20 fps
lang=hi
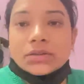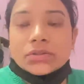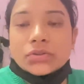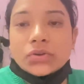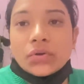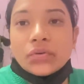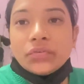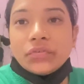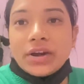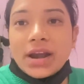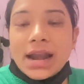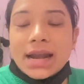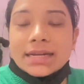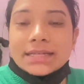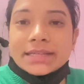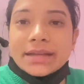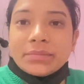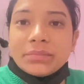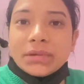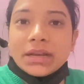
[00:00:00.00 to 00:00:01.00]
सो so
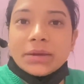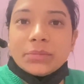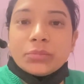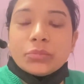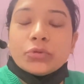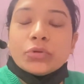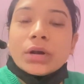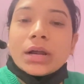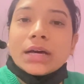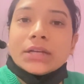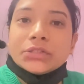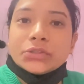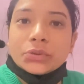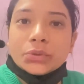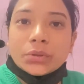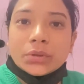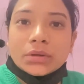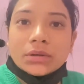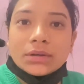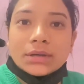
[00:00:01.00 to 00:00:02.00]
फ्रेंड्स हमने पूरा जो
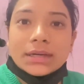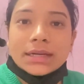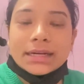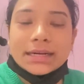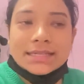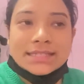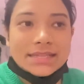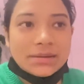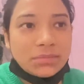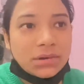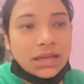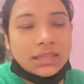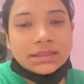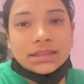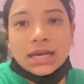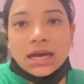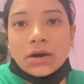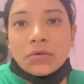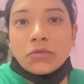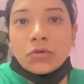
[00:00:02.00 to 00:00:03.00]
घर का सामान
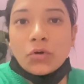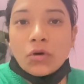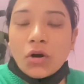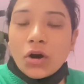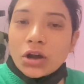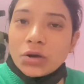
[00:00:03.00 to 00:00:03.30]
था वो